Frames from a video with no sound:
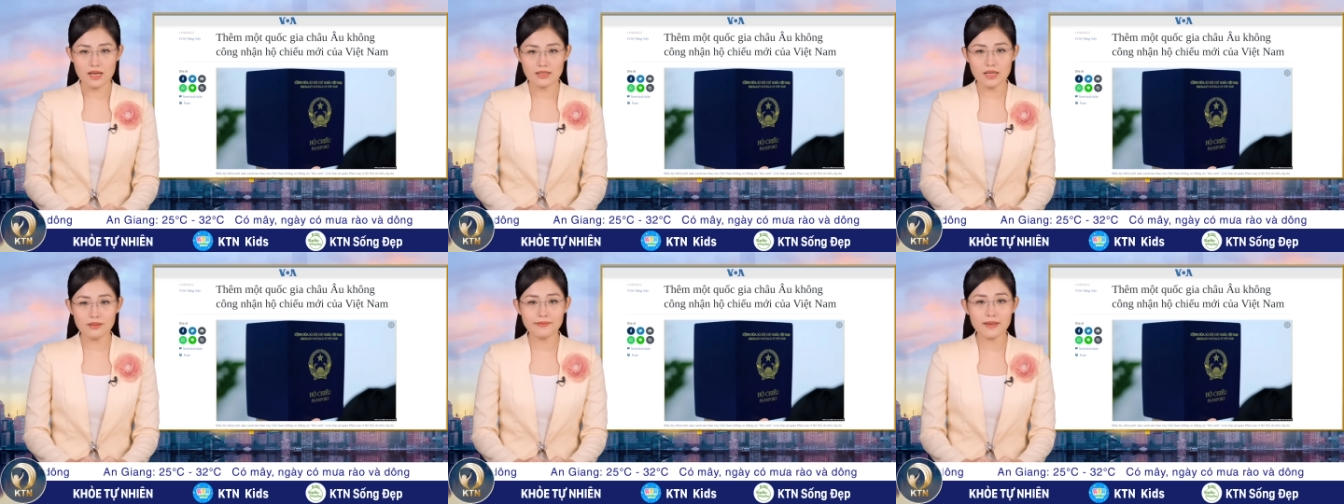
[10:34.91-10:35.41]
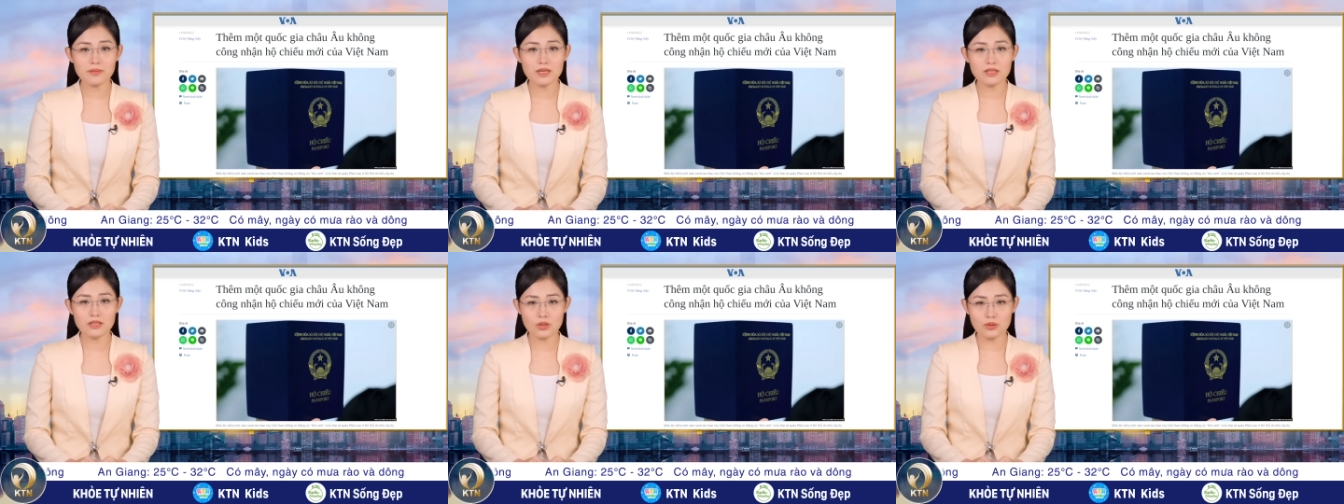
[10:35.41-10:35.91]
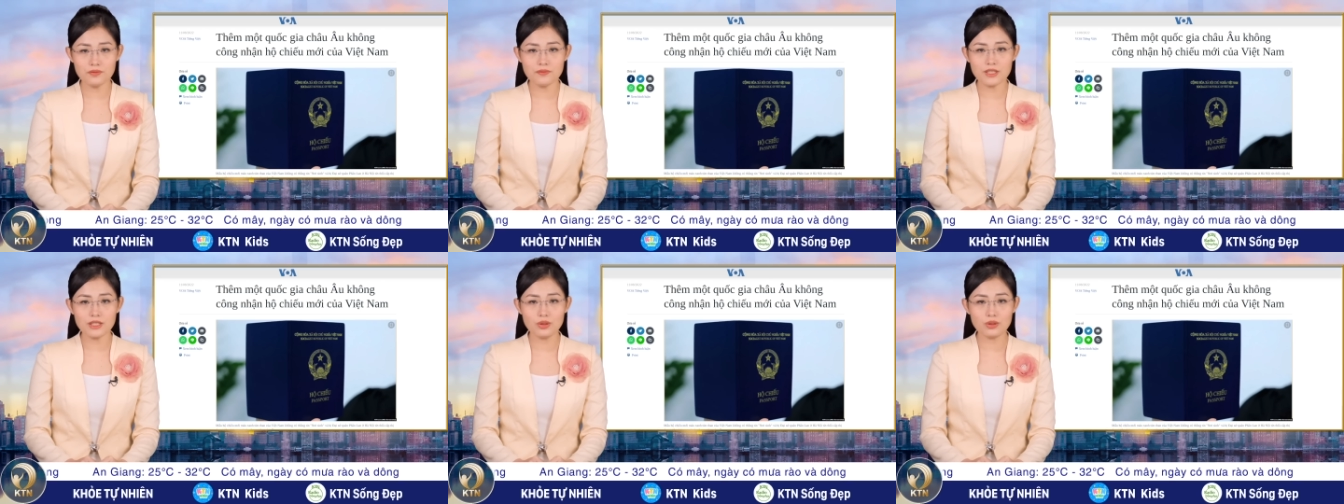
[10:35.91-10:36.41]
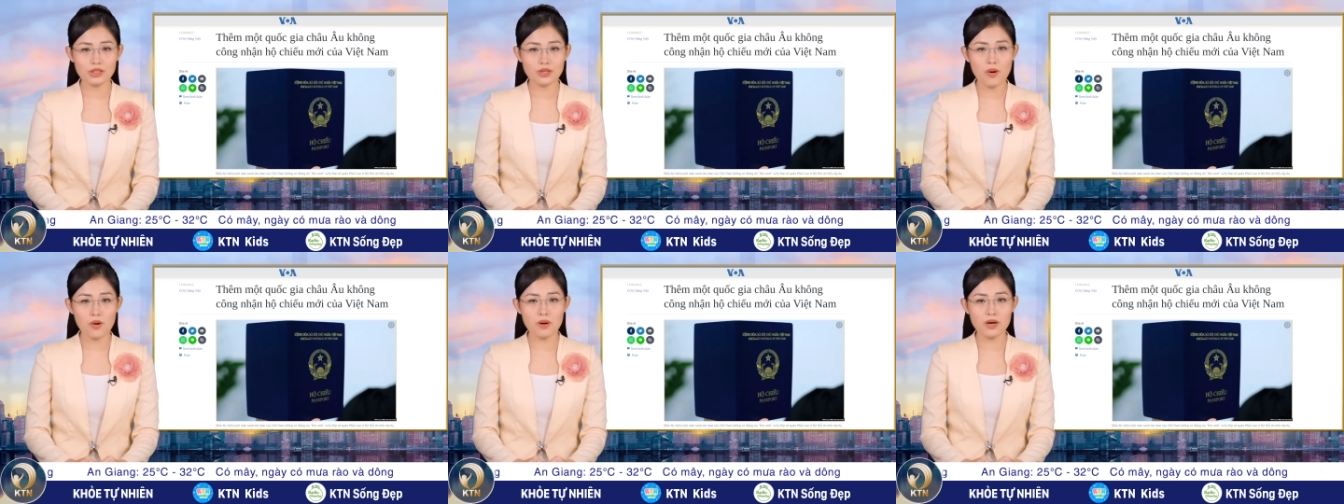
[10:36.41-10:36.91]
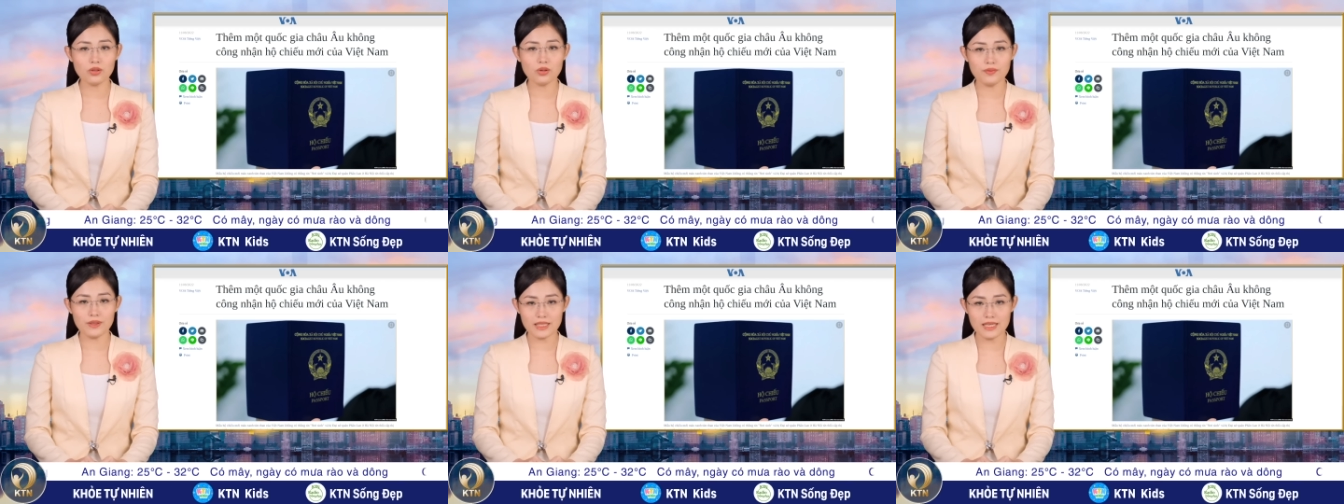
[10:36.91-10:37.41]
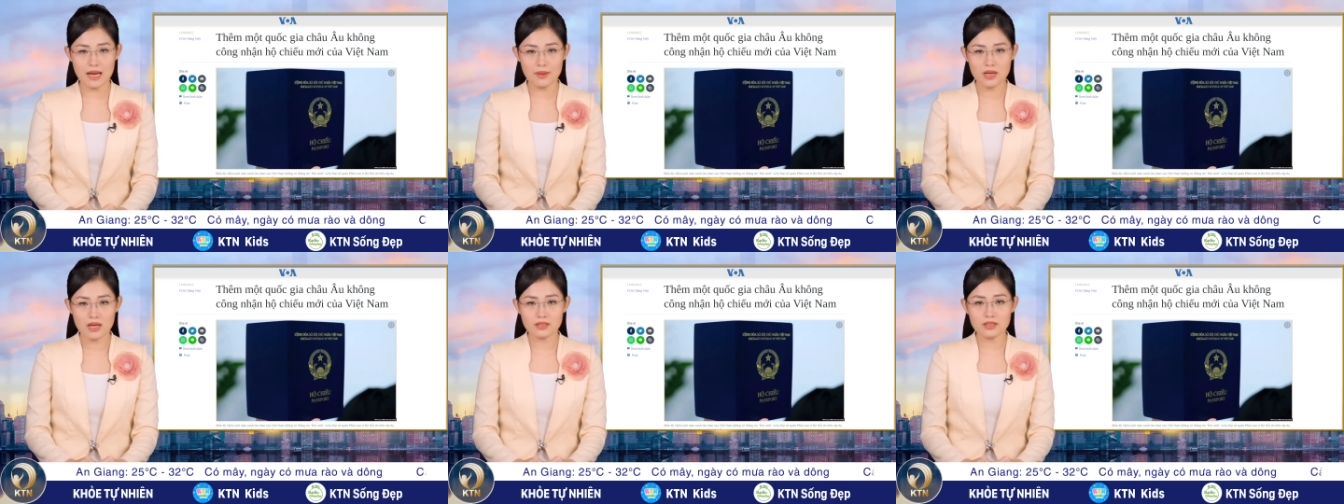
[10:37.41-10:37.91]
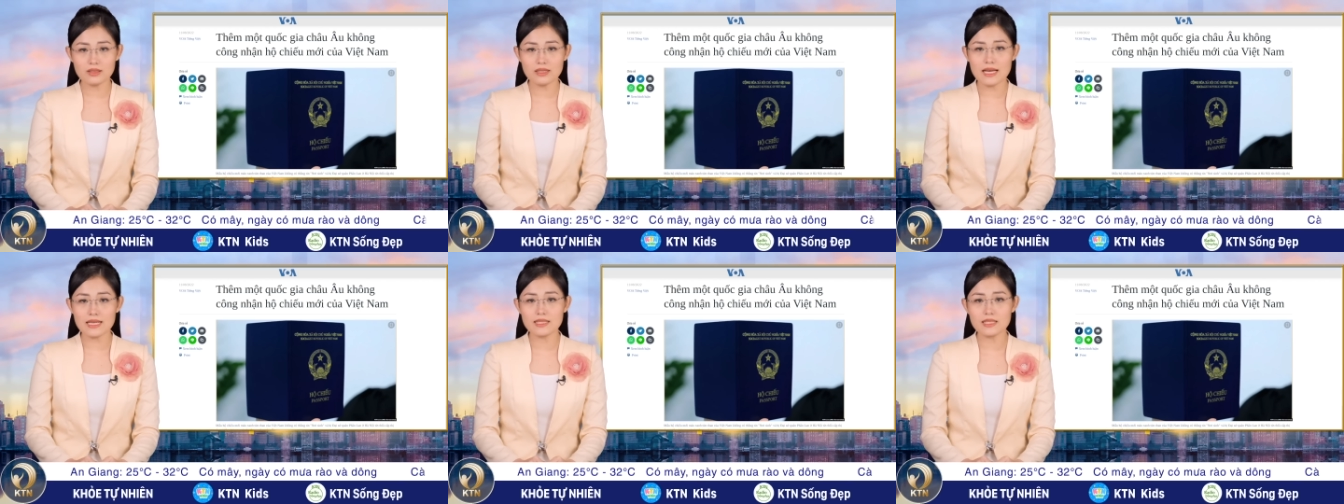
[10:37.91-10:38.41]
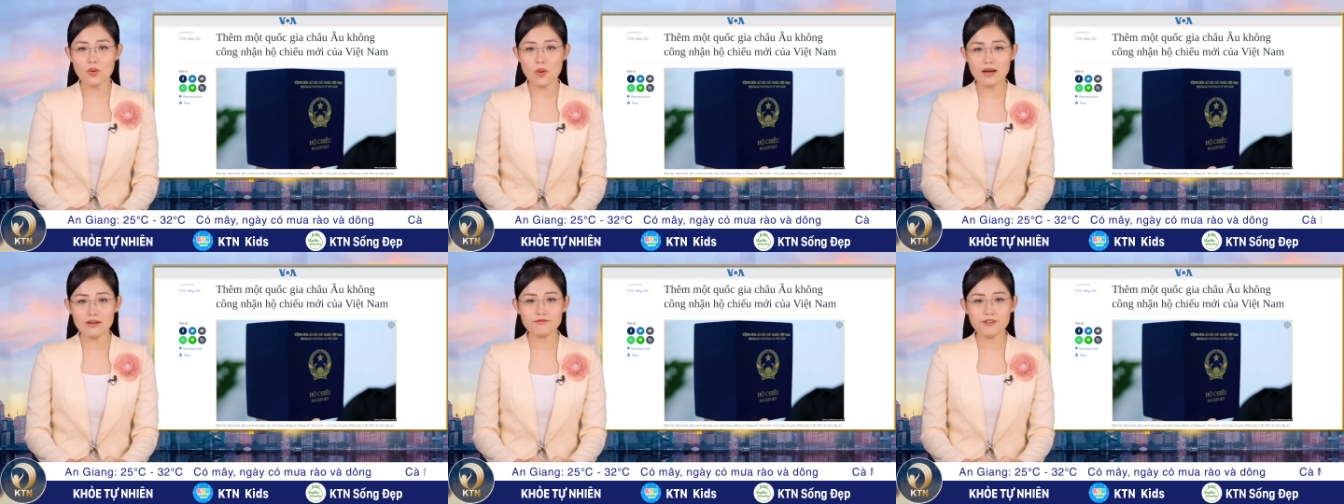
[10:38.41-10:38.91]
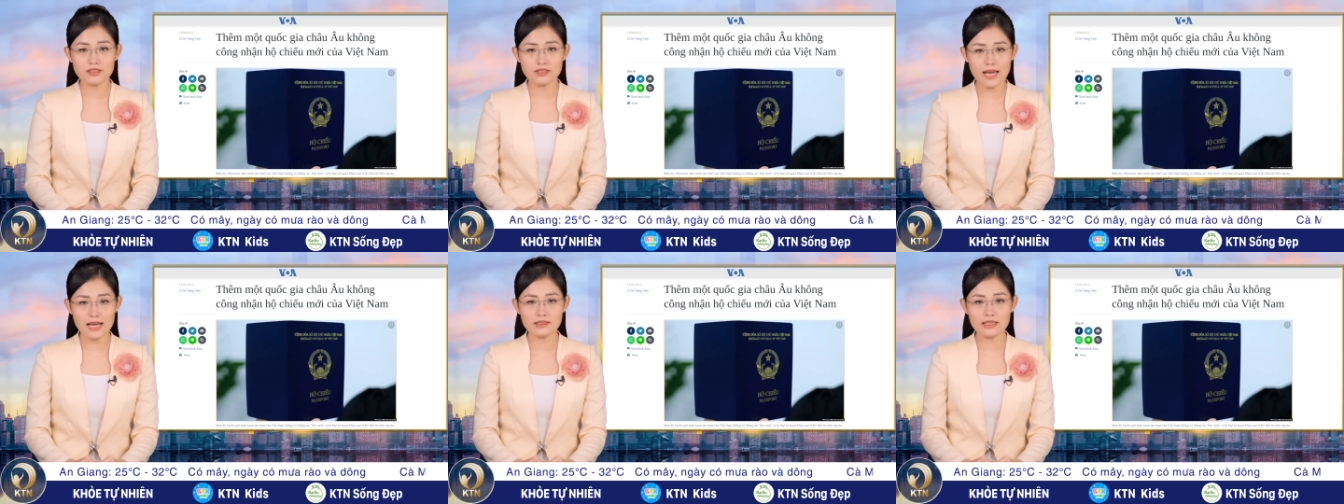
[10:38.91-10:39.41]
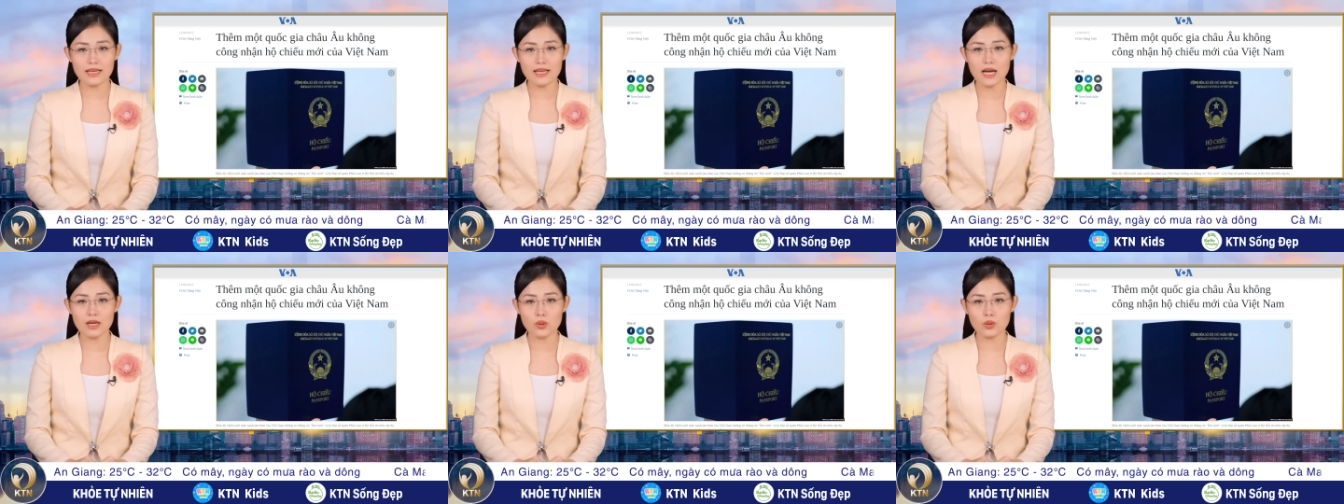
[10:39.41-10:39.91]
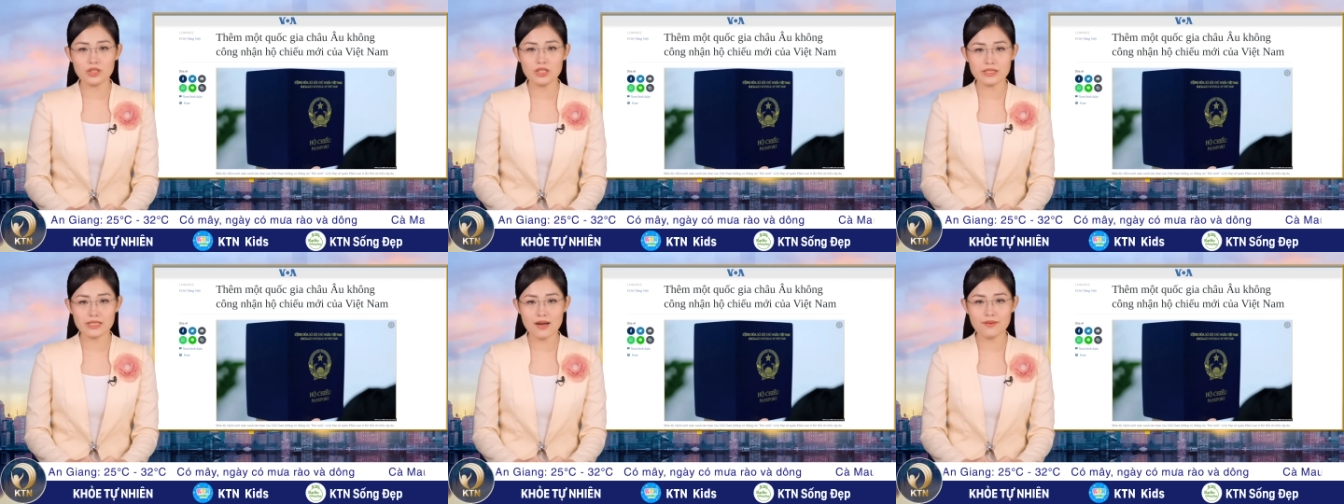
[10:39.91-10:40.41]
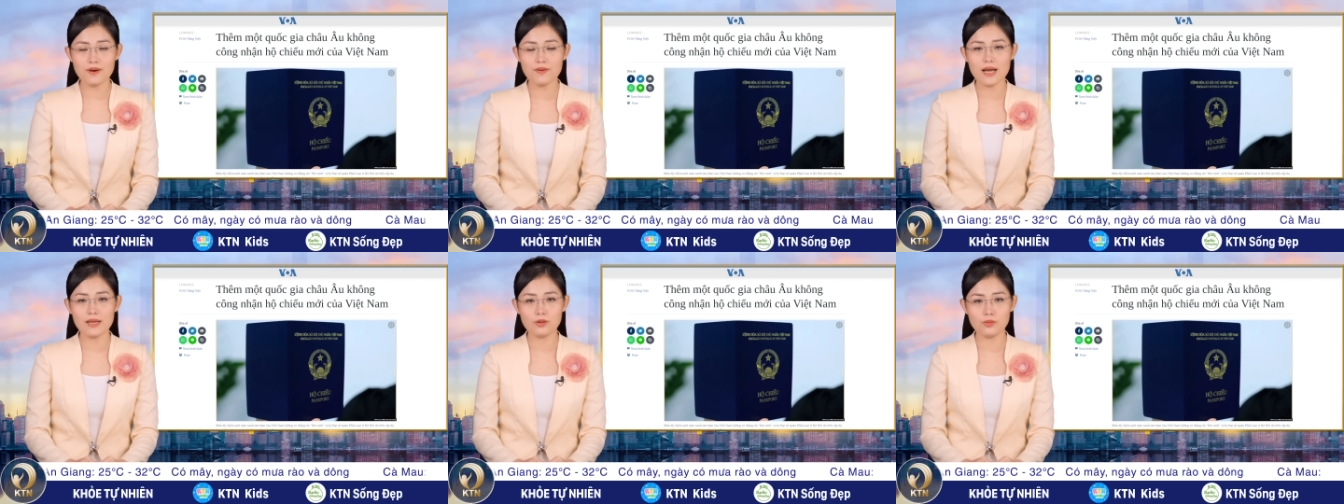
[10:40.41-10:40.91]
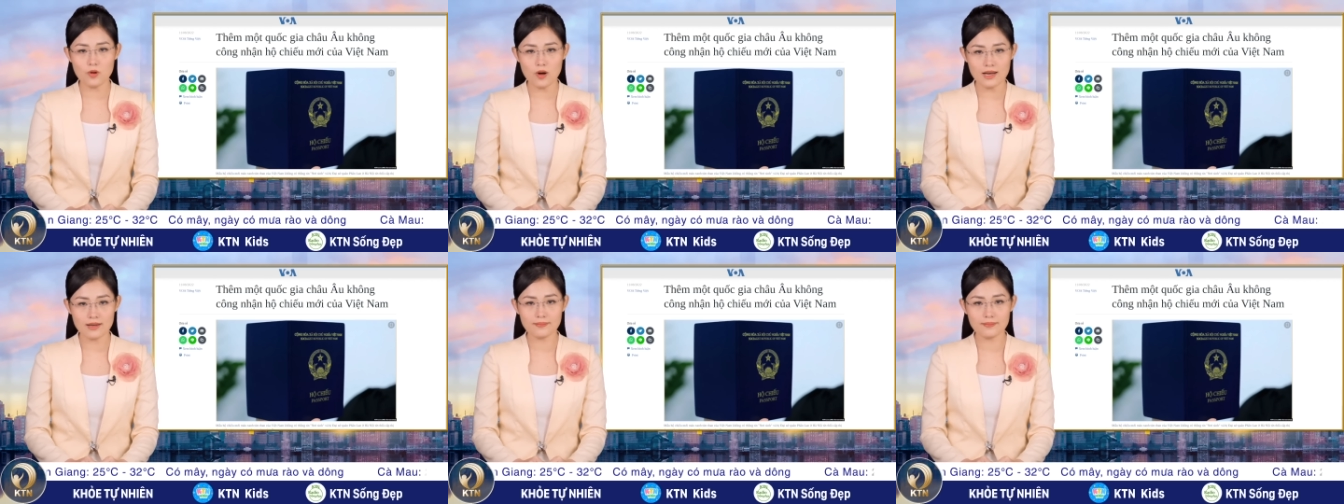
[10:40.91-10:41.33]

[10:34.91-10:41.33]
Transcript: giấy phép cư trú với hộ chiếu mẫu mới của Việt Nam được Đại sứ quán Phần Lan tại Hà Nội đưa ra vào ngày hôm qua.